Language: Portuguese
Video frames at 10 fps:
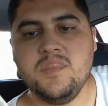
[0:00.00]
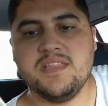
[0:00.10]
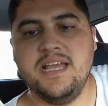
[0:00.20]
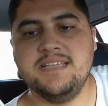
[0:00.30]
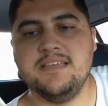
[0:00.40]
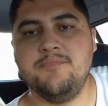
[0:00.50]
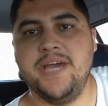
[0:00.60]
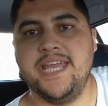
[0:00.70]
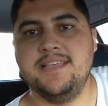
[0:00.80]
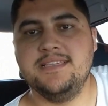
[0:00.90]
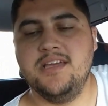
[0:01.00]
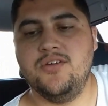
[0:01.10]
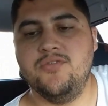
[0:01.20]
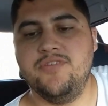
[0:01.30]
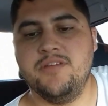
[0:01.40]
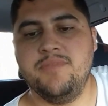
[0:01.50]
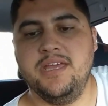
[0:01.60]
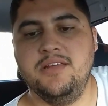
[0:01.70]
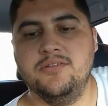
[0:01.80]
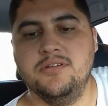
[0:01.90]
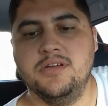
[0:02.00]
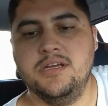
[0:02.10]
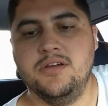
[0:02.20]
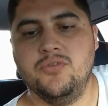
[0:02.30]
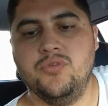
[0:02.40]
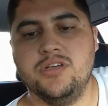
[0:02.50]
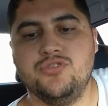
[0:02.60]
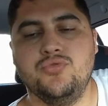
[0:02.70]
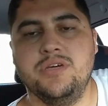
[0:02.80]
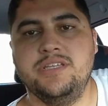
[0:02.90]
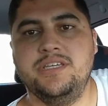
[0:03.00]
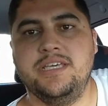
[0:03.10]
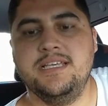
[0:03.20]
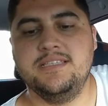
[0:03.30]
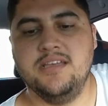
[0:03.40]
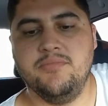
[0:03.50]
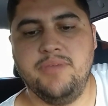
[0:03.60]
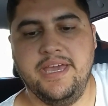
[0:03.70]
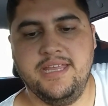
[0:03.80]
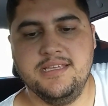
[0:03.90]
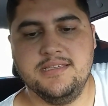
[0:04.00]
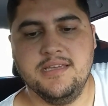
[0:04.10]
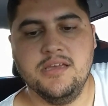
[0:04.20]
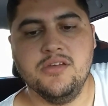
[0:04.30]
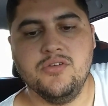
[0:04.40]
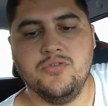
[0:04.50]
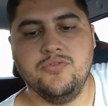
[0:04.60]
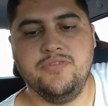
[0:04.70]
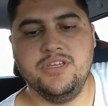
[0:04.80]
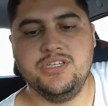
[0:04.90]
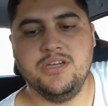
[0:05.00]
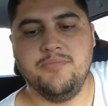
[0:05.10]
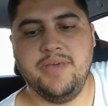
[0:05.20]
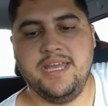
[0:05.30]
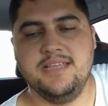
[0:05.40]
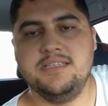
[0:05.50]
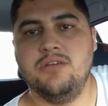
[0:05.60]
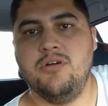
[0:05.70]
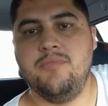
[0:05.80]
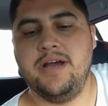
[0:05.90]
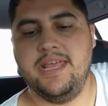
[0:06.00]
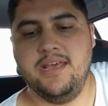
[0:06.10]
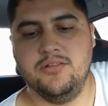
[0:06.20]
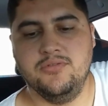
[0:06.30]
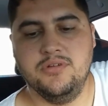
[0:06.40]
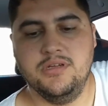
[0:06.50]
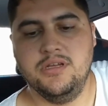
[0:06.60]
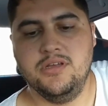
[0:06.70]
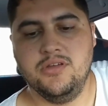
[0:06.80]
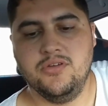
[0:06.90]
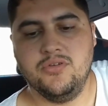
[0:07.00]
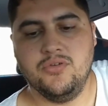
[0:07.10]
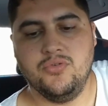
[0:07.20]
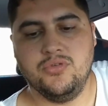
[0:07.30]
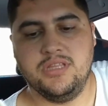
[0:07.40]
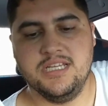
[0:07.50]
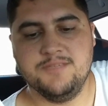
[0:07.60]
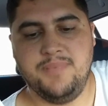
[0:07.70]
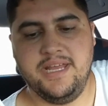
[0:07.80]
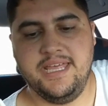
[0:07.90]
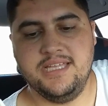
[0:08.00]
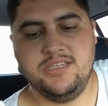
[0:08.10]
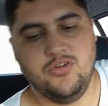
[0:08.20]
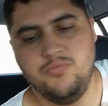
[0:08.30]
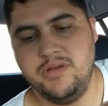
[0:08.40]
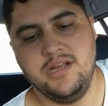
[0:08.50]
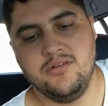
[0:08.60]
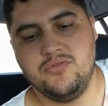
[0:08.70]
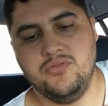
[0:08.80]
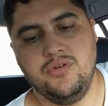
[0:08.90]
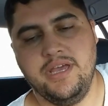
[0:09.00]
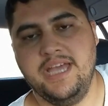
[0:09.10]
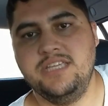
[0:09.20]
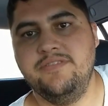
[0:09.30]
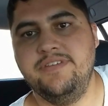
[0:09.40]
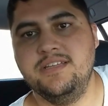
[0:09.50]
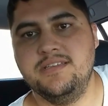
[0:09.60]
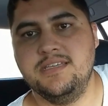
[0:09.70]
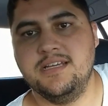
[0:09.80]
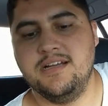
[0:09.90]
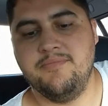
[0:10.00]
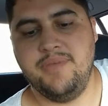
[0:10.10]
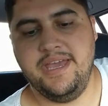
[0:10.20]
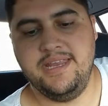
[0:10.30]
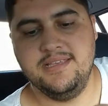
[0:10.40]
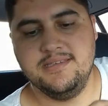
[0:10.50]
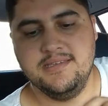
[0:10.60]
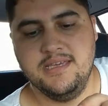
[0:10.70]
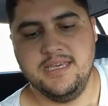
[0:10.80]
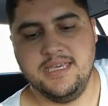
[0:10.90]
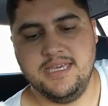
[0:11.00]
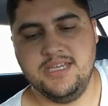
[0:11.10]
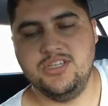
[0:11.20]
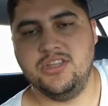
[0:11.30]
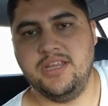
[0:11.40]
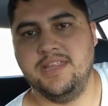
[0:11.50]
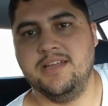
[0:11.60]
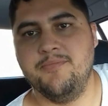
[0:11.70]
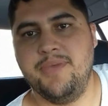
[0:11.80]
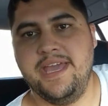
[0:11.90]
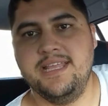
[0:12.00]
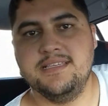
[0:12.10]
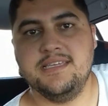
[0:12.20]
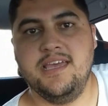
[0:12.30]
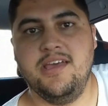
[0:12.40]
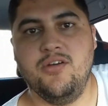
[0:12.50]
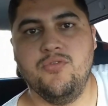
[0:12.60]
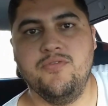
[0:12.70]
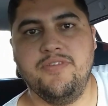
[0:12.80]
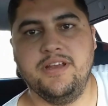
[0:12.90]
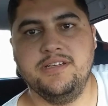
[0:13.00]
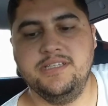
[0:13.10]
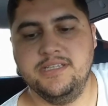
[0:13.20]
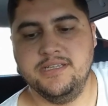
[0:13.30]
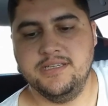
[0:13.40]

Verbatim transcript: 10 amperes é o vermelho, o azul é de 15 amperes, o 20 amperes é o amarelo, o transparente ou branco é de 25 amperes e de 30 amperes é o verde.